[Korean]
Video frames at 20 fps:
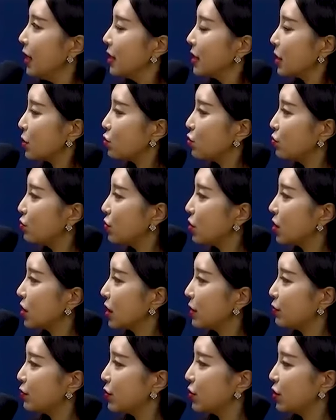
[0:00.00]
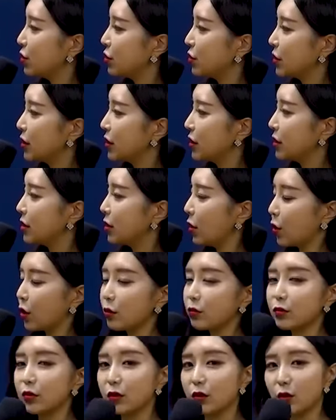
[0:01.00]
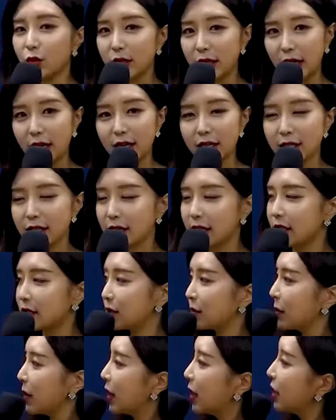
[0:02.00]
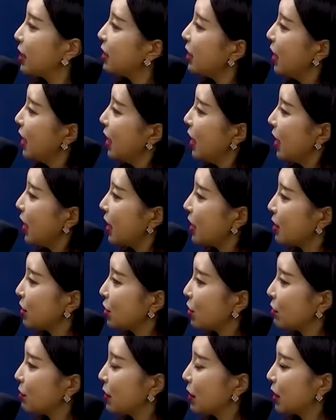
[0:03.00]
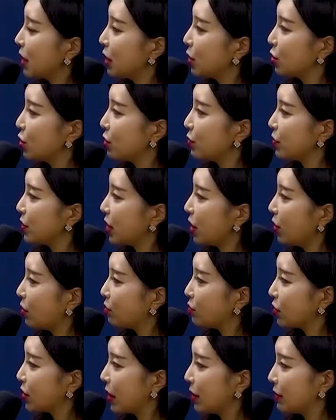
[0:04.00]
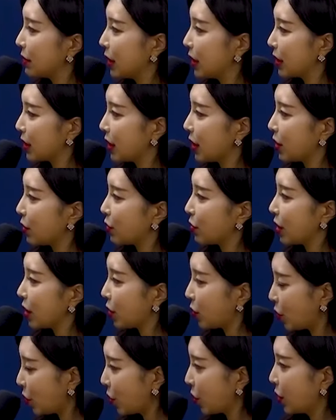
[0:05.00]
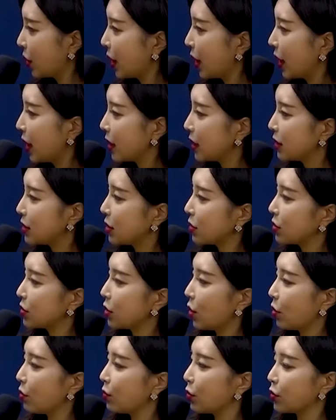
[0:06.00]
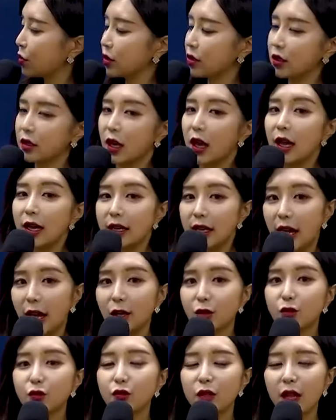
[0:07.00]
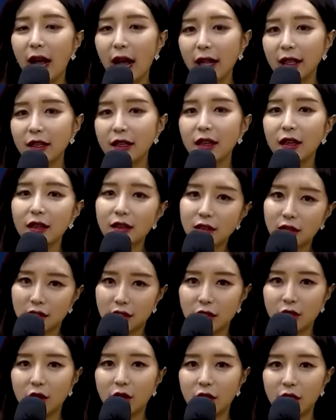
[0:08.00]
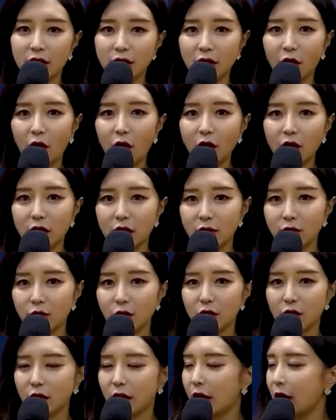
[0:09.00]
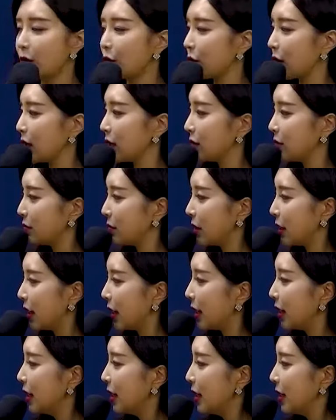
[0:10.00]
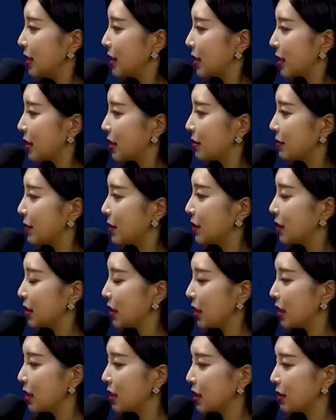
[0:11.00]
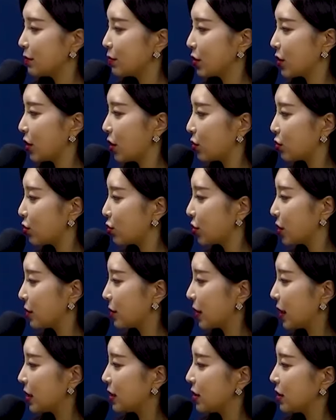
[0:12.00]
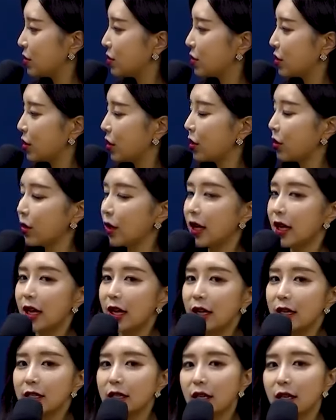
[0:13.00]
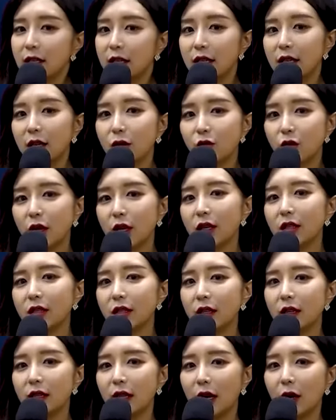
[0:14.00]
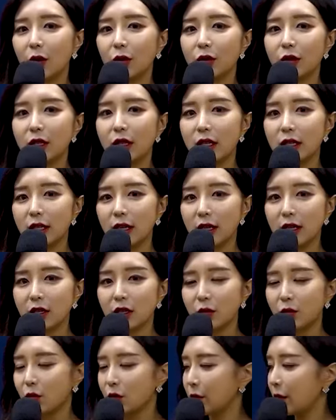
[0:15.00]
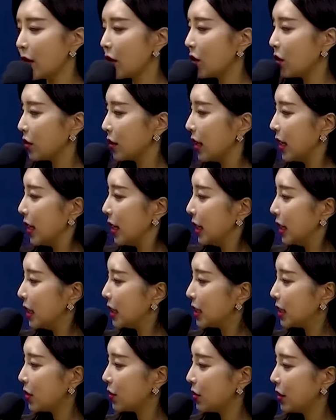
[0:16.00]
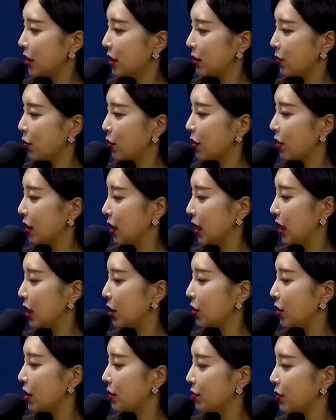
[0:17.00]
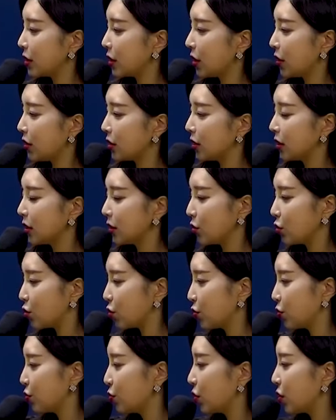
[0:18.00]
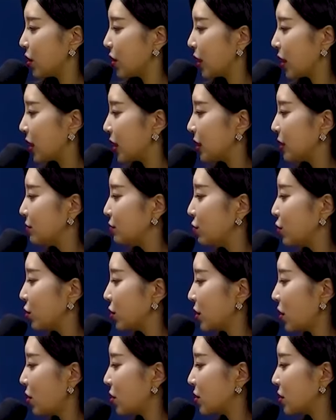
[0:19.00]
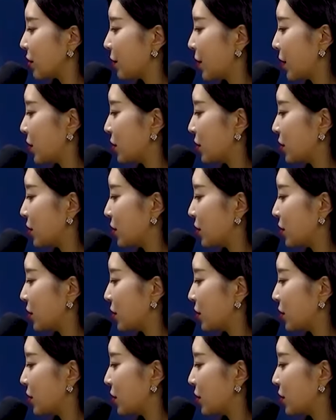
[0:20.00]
자, 군무원의 분류는 여러분들도 잘 아시겠지만 행정 및 기술 분야 업무 담당을 하고 있고 행정 정보 등 61개 직렬에서 근무를 하고 계십니다. 직급은 1급부터 9급까지 있죠. 자, 이게 최근에 나온 기사에서 보면 2025년 1월부터는 군무원의 근무 성적